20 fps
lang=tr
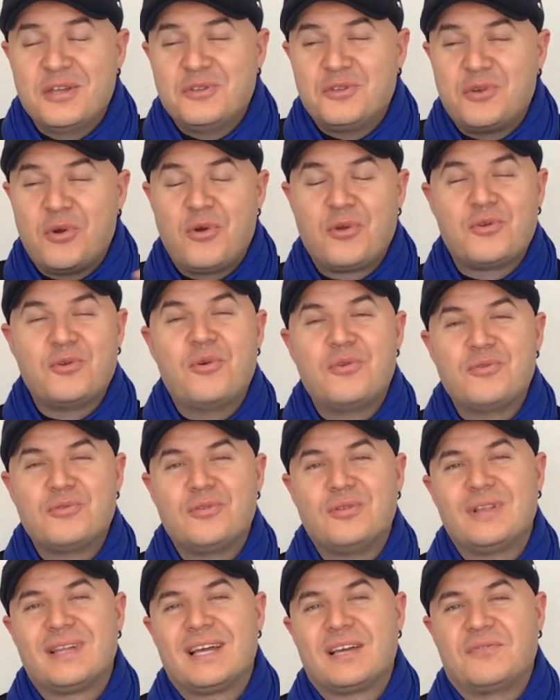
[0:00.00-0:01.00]
Çok yoğun
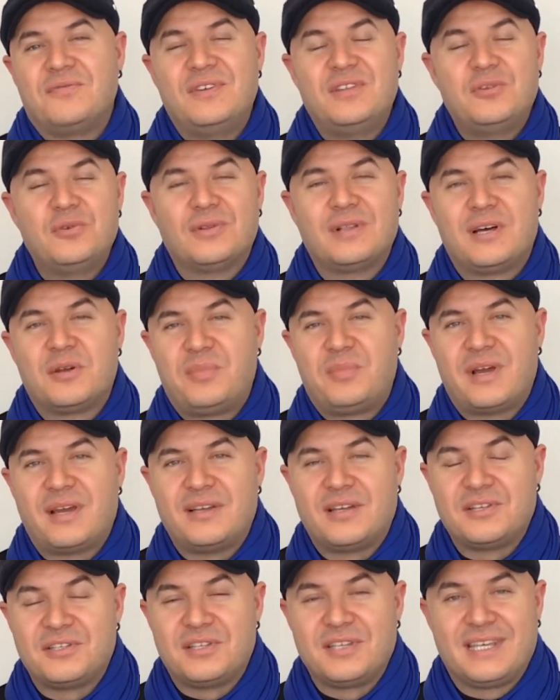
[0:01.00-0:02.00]
olarak videolar
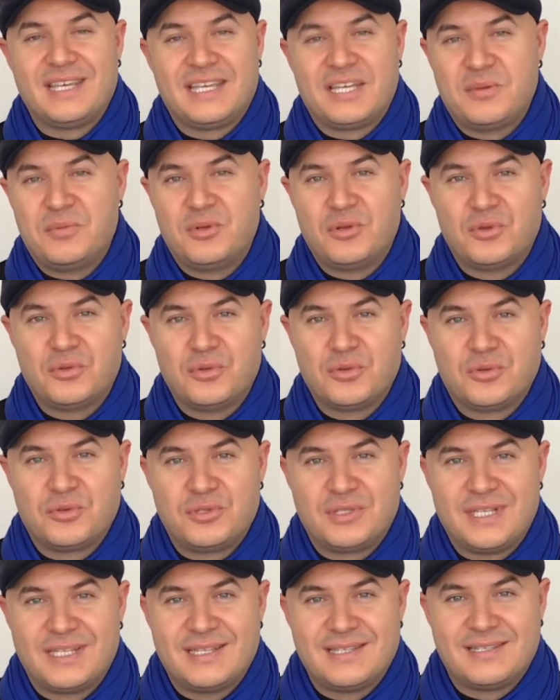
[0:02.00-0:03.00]
paylaştık
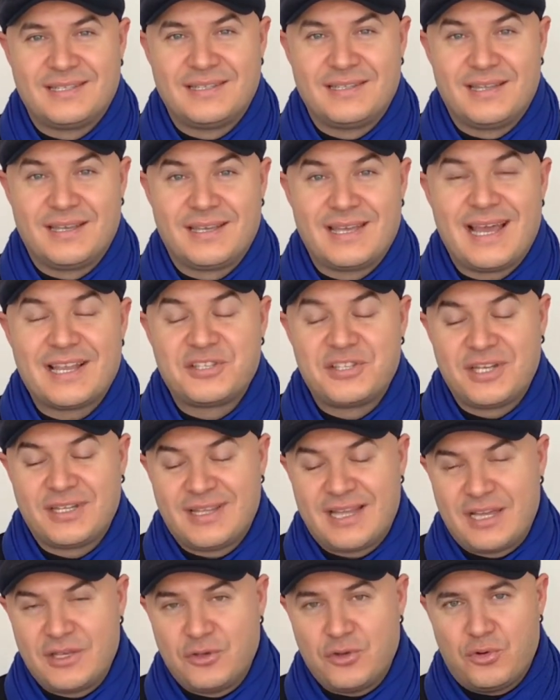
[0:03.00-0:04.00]
2019 senesinde.
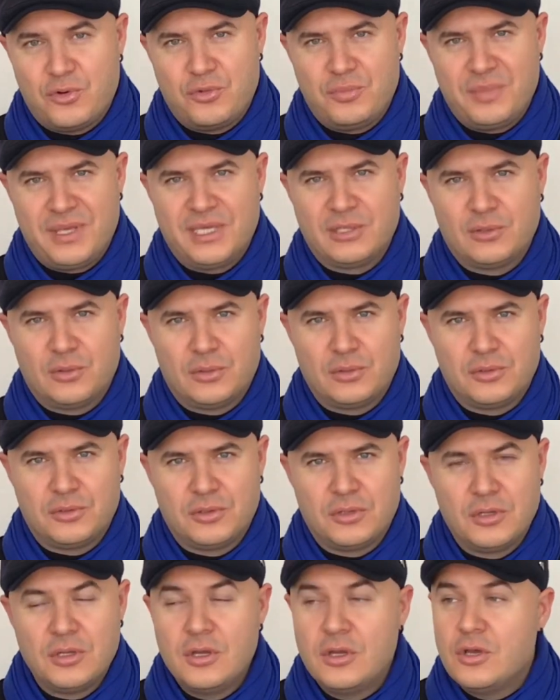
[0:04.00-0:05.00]
Gerçekten yoğun bir yıl
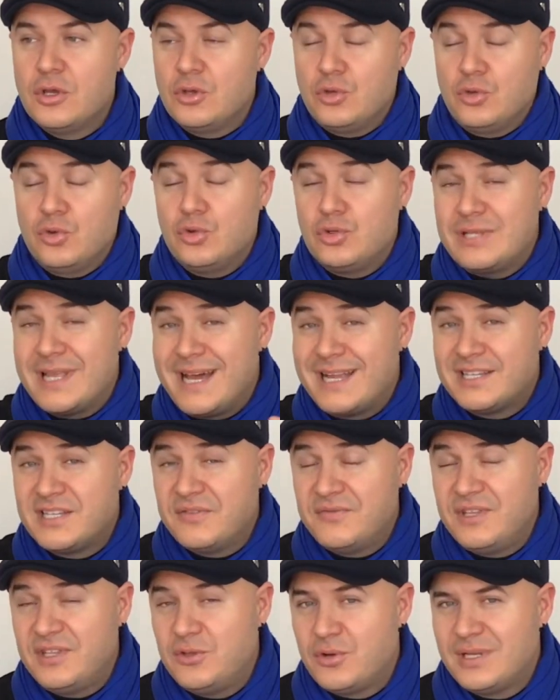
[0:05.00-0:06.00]
oldu.
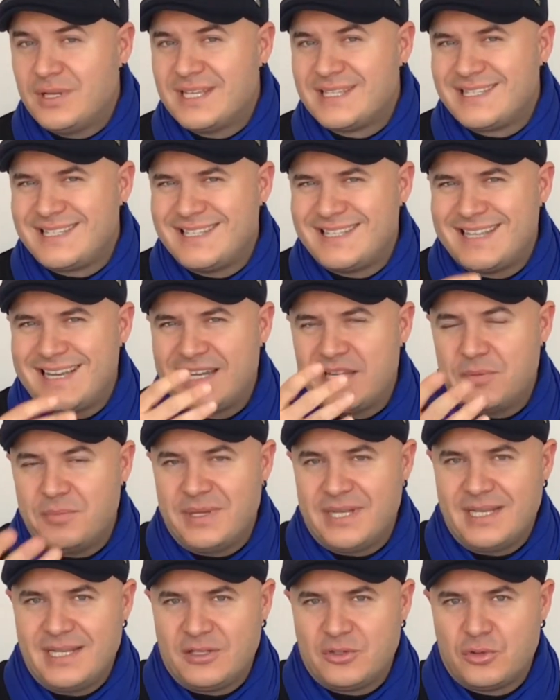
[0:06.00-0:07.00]
Yüzlerce video ile sizlerle
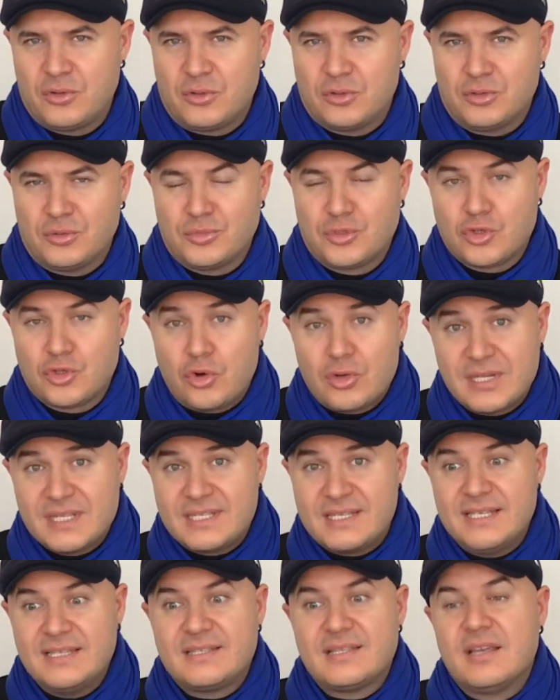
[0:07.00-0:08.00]
birlikte oldum. Sonra
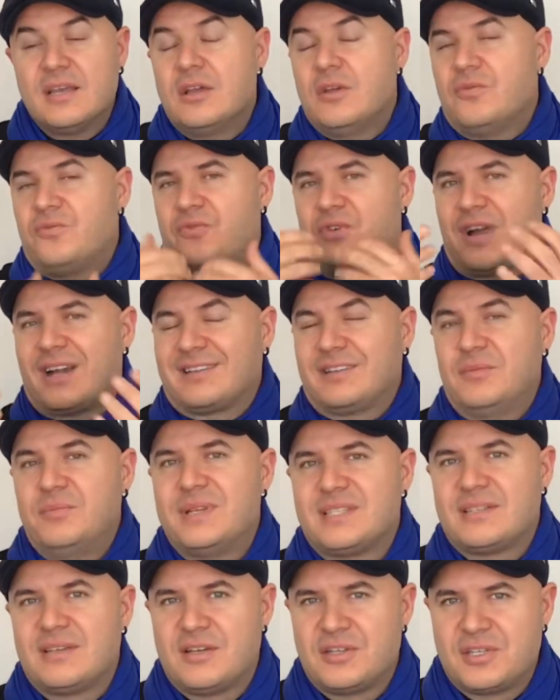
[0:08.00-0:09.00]
siz farklı
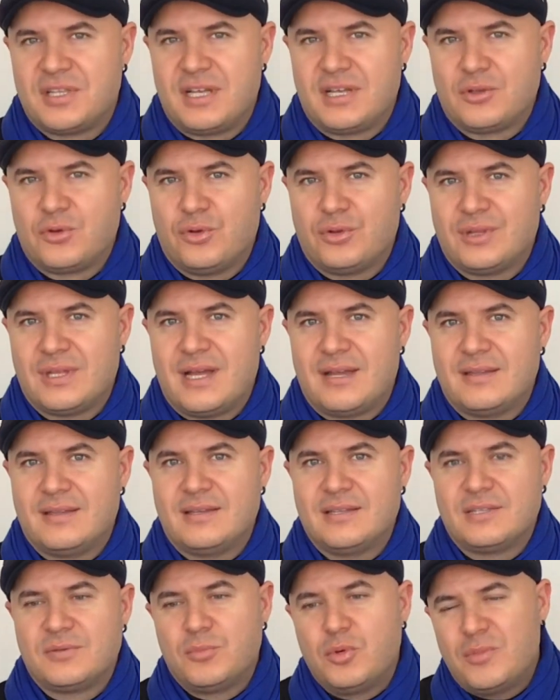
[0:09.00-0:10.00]
mesajlar
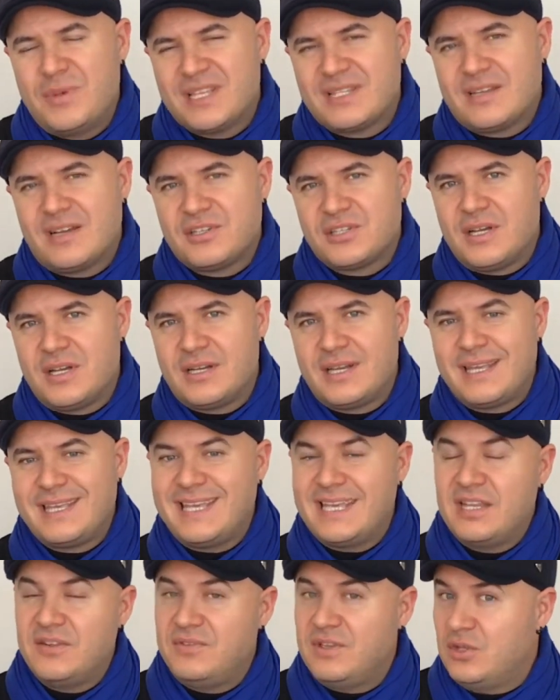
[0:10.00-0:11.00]
gönderdiniz. Bu mesajlarla
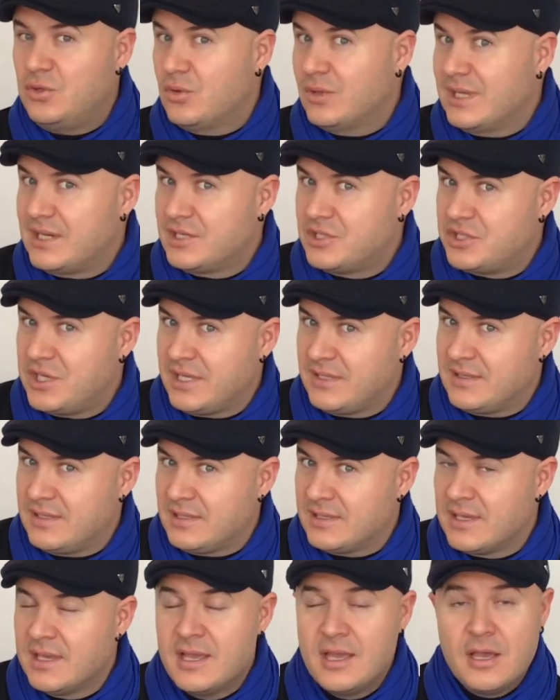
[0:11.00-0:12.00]
yeni videolar
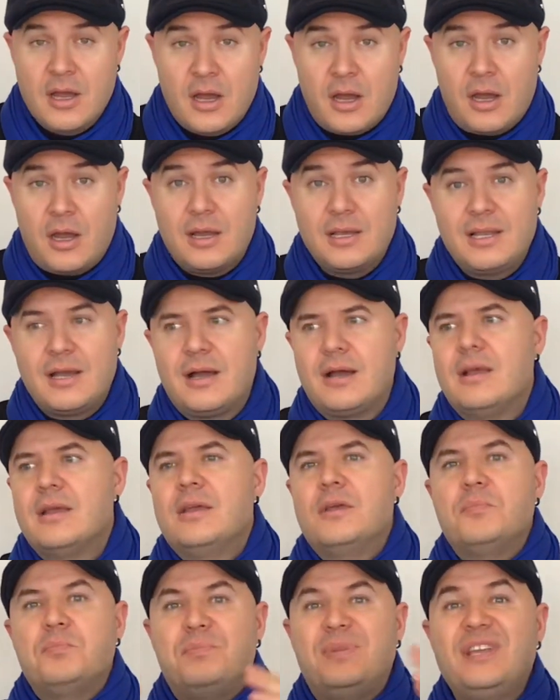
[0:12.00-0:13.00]
çektik hala
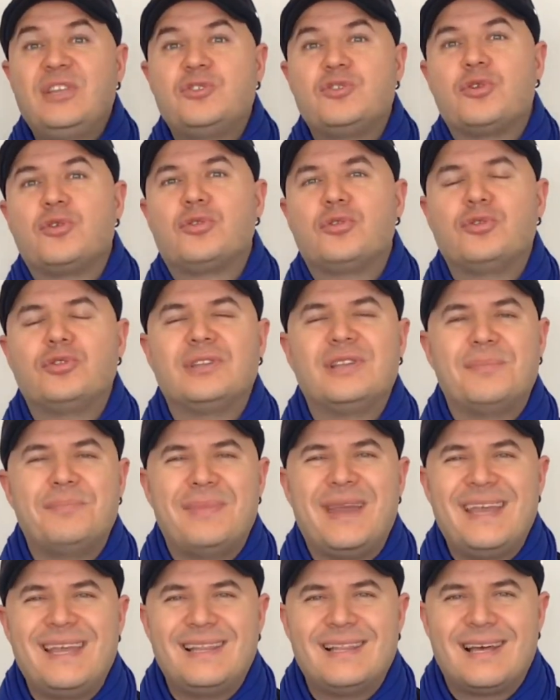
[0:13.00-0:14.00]
birçok konuda
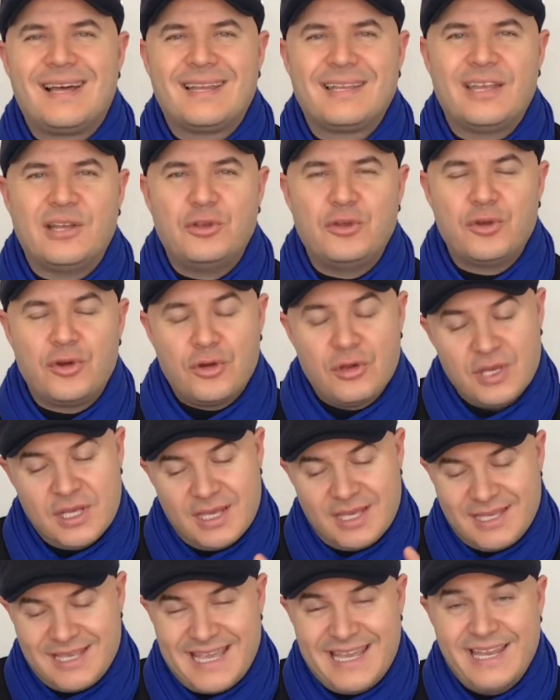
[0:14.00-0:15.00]
mailler geliyor,
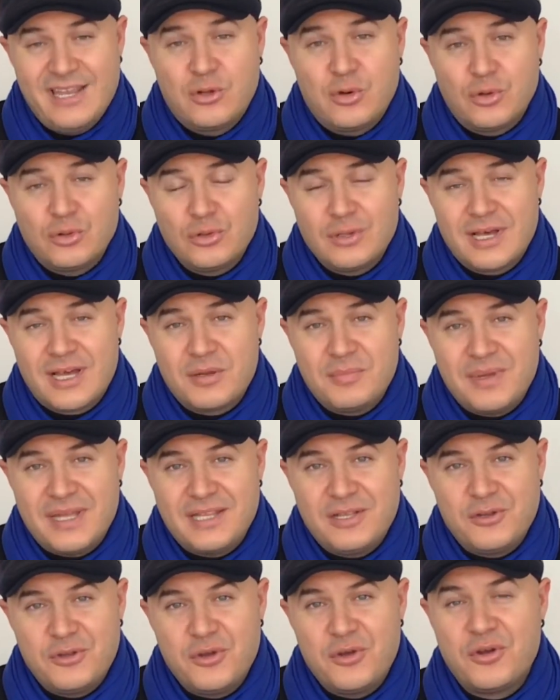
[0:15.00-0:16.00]
yeni konular
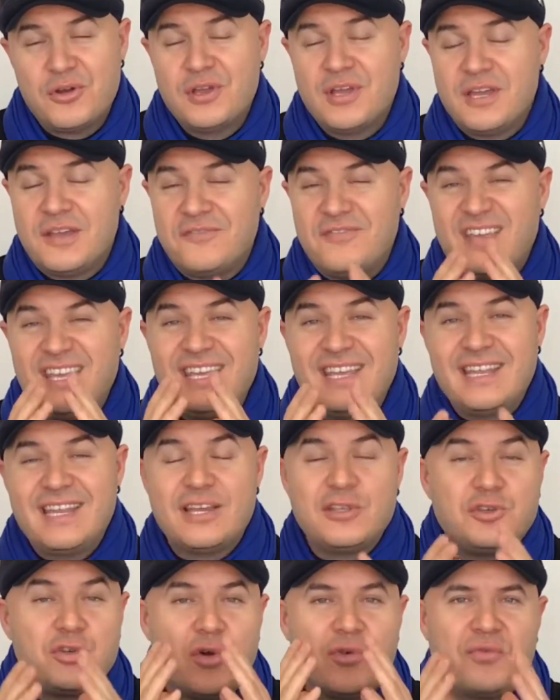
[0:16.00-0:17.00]
beliriyor ve
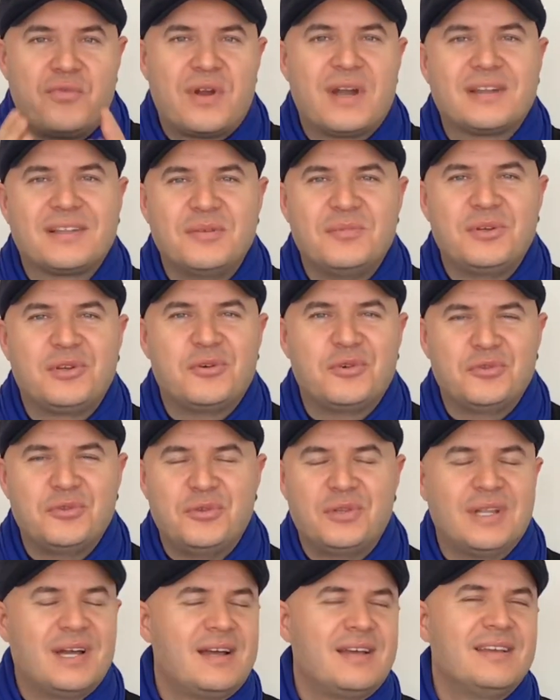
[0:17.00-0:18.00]
yine çok farklı bir
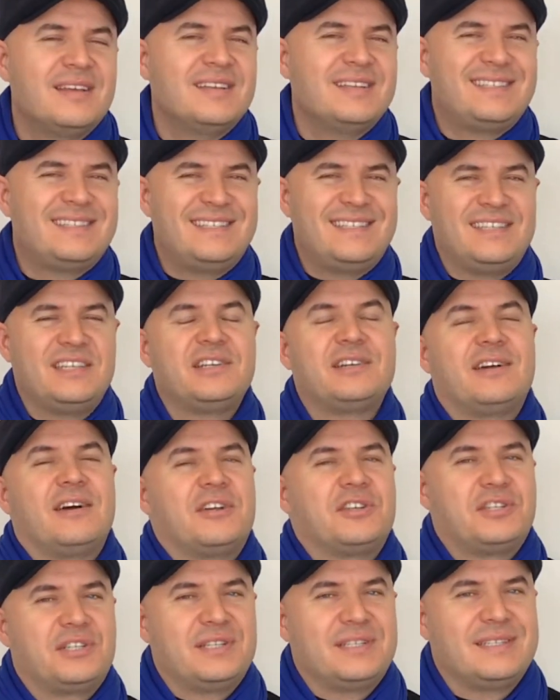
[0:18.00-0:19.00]
konuyla sizin
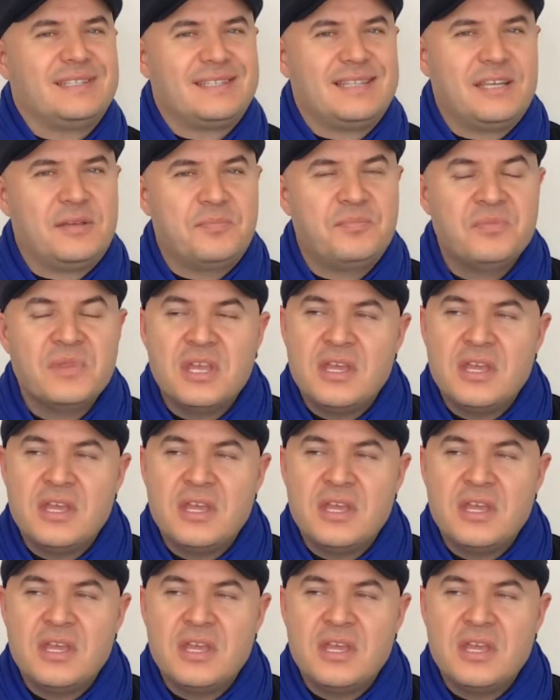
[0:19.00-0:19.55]
karşınızdayım.